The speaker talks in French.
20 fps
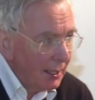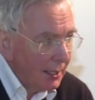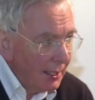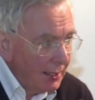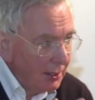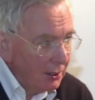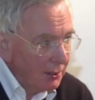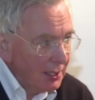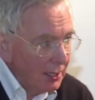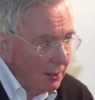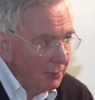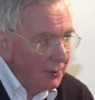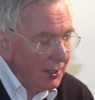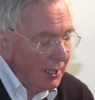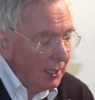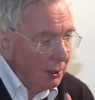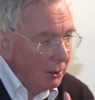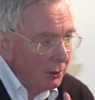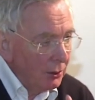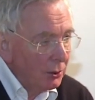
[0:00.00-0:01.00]

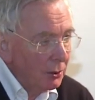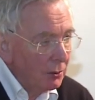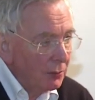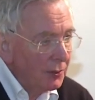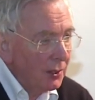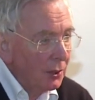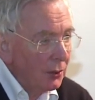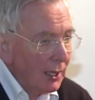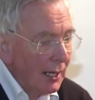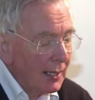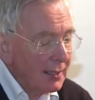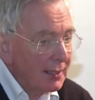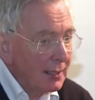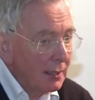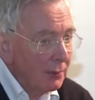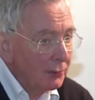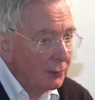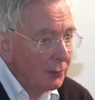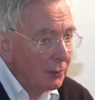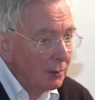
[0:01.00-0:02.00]
identifier le non
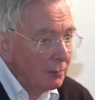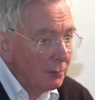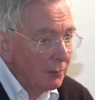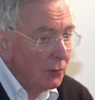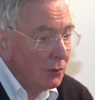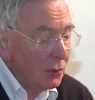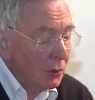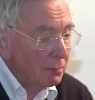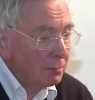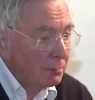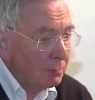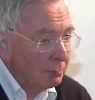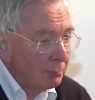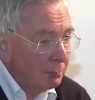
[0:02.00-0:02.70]
figuratif, non